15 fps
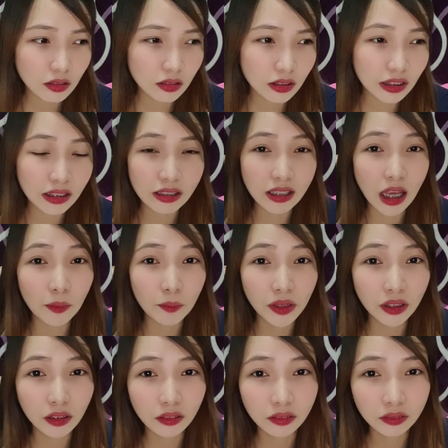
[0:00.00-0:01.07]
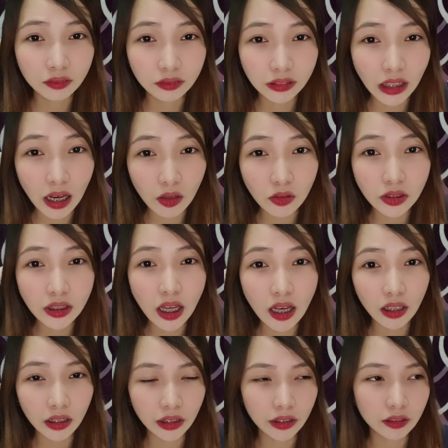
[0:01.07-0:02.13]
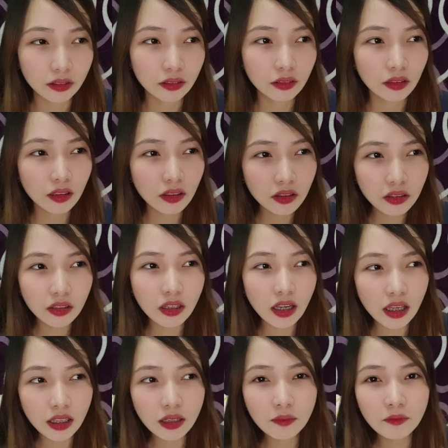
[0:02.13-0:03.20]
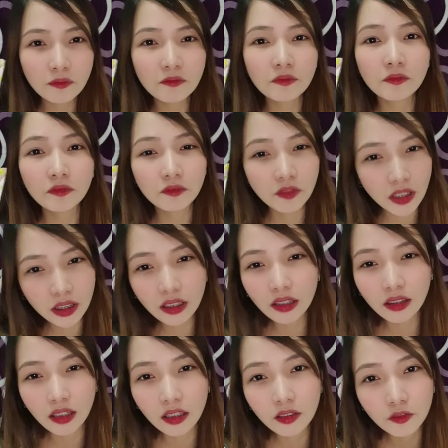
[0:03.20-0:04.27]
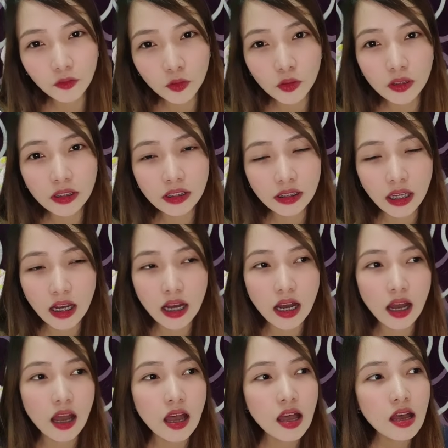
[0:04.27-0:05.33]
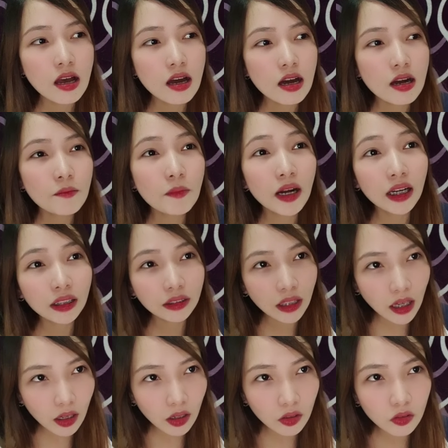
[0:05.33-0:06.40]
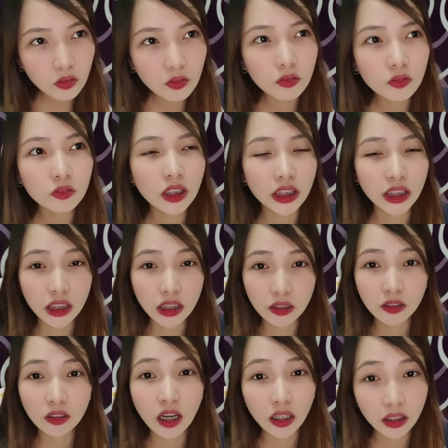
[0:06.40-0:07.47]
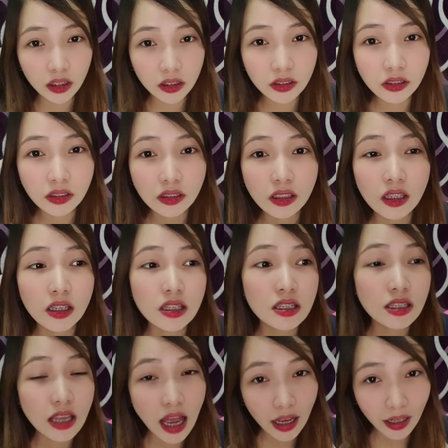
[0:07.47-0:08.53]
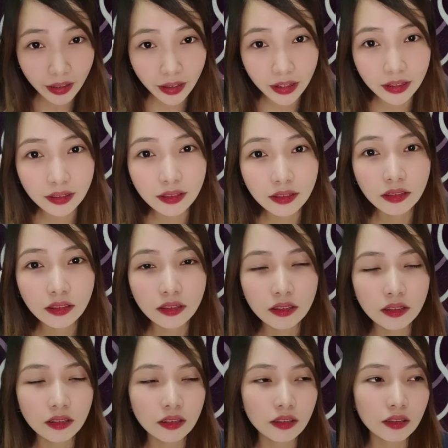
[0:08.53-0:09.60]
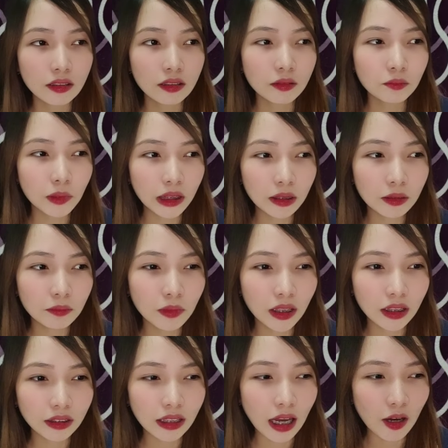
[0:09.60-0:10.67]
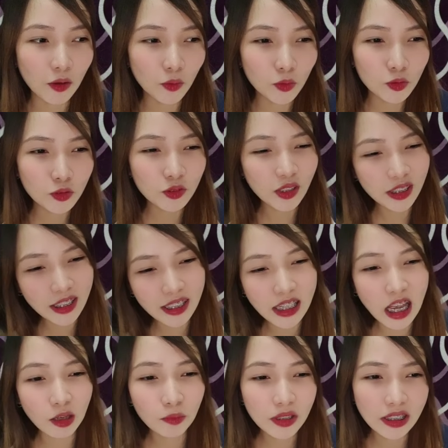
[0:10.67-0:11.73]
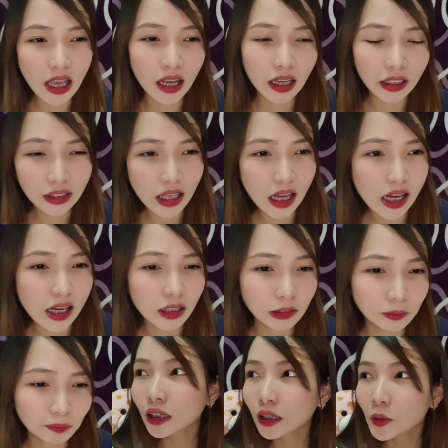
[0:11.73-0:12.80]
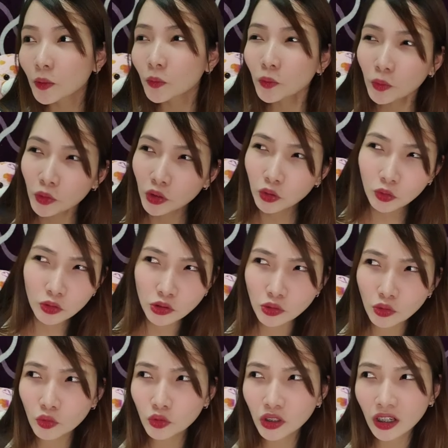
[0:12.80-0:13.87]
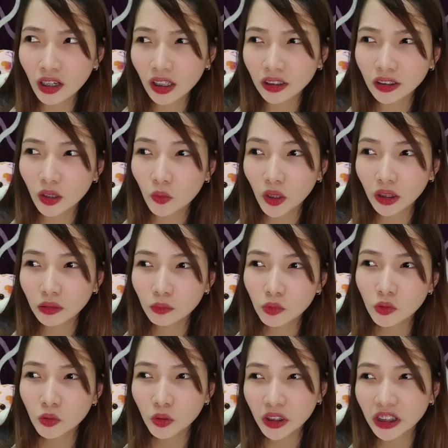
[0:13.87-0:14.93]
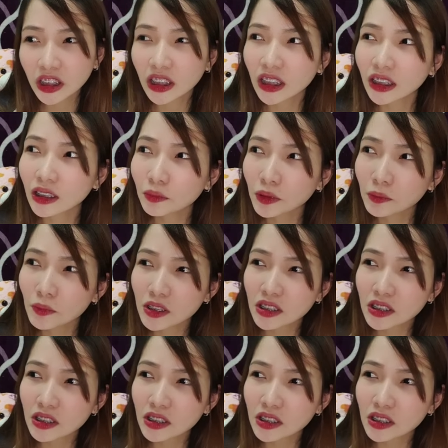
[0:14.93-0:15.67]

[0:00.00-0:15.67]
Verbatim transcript: sinasabi ng tao sa akin. There, I am very thankful sa mga taong nag encourage sa akin. May mga taong nagsasabi sa akin na, Uy, yung gusto ko yung katawan mo, hindi ka naman